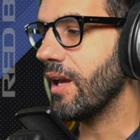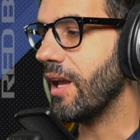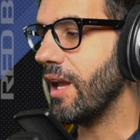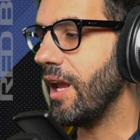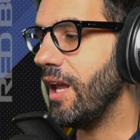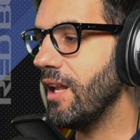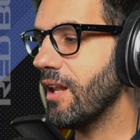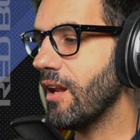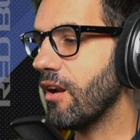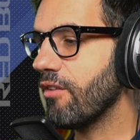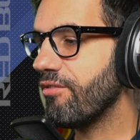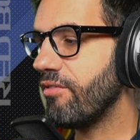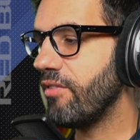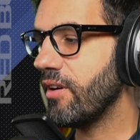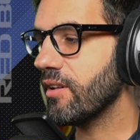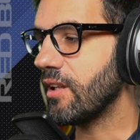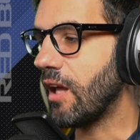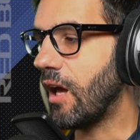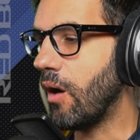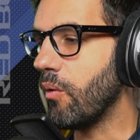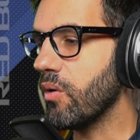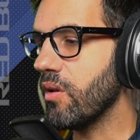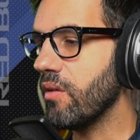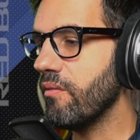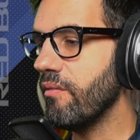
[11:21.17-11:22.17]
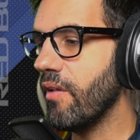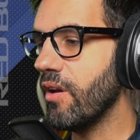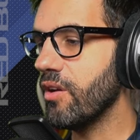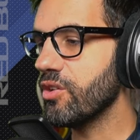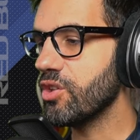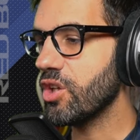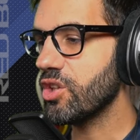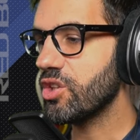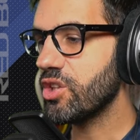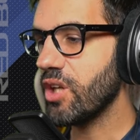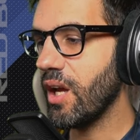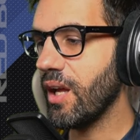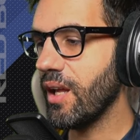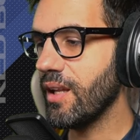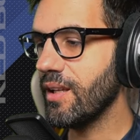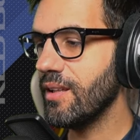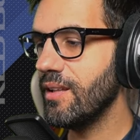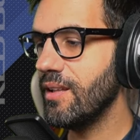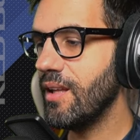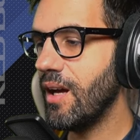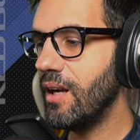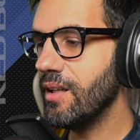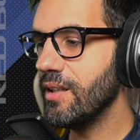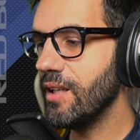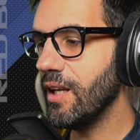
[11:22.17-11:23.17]
in Alfa Tauri invece c'è
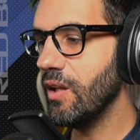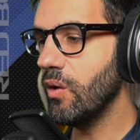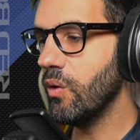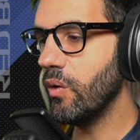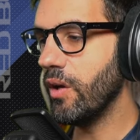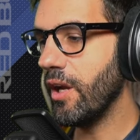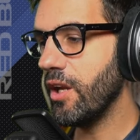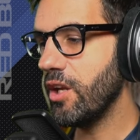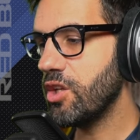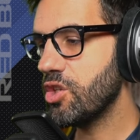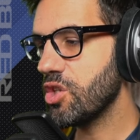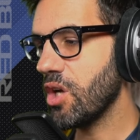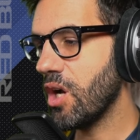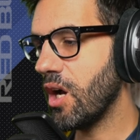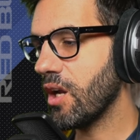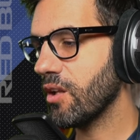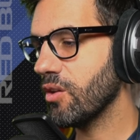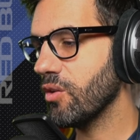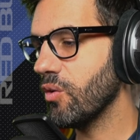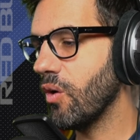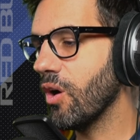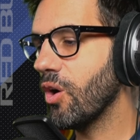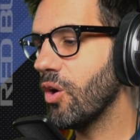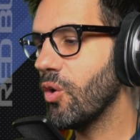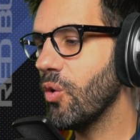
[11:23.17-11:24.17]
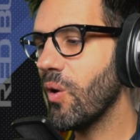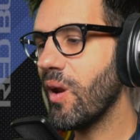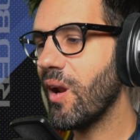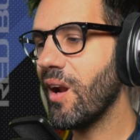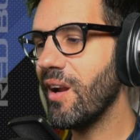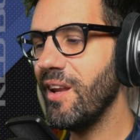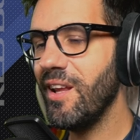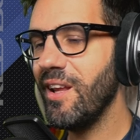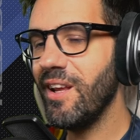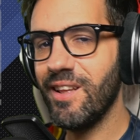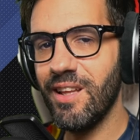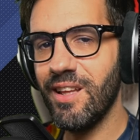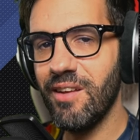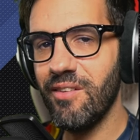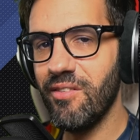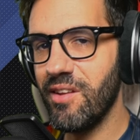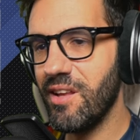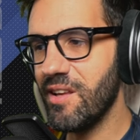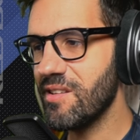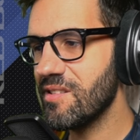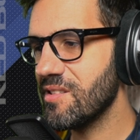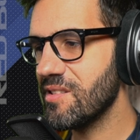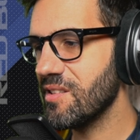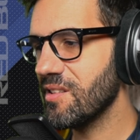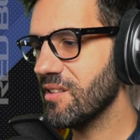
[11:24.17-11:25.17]
Danielone Ricciardo, ancora Nick De
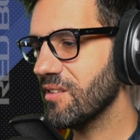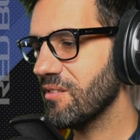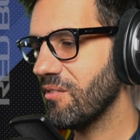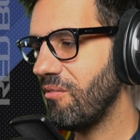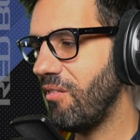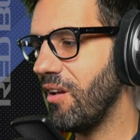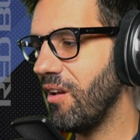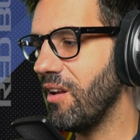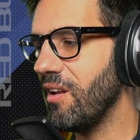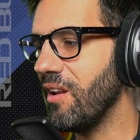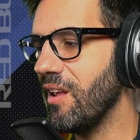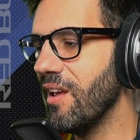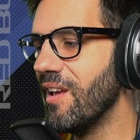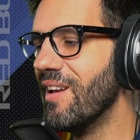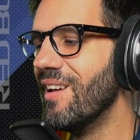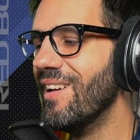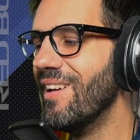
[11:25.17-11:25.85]
Vries, quindi